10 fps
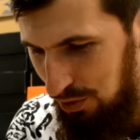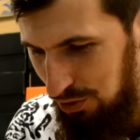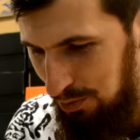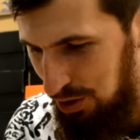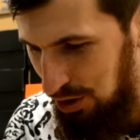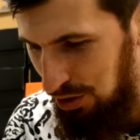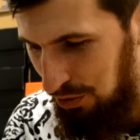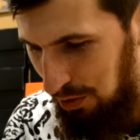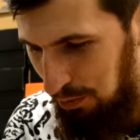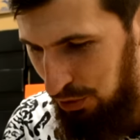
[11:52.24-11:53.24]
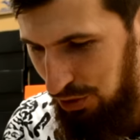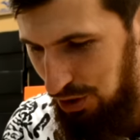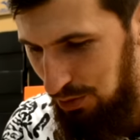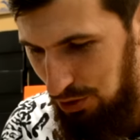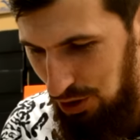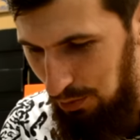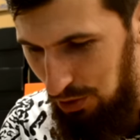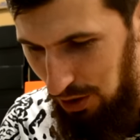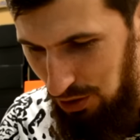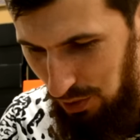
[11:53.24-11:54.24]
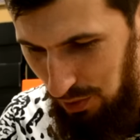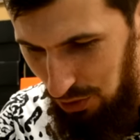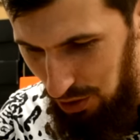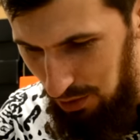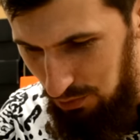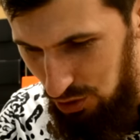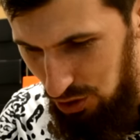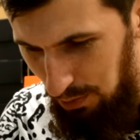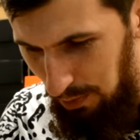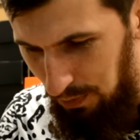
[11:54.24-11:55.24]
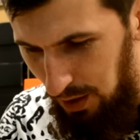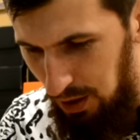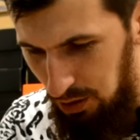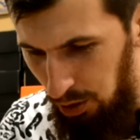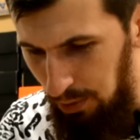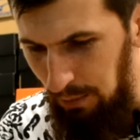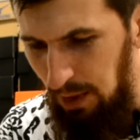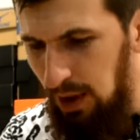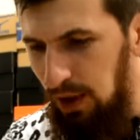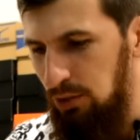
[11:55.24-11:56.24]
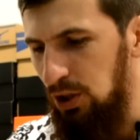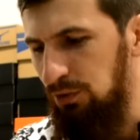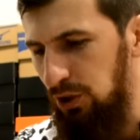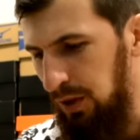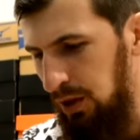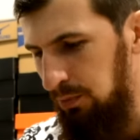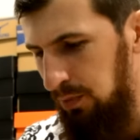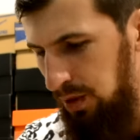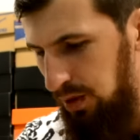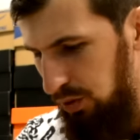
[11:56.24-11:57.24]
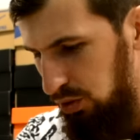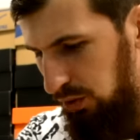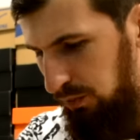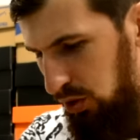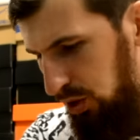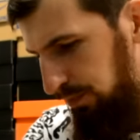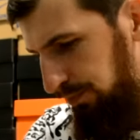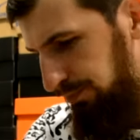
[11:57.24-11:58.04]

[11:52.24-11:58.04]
różnymi rzeczy, do których można się przyczepić, to ja często się przyczepiam. Dobra, przede wszystkim y, co się widzi?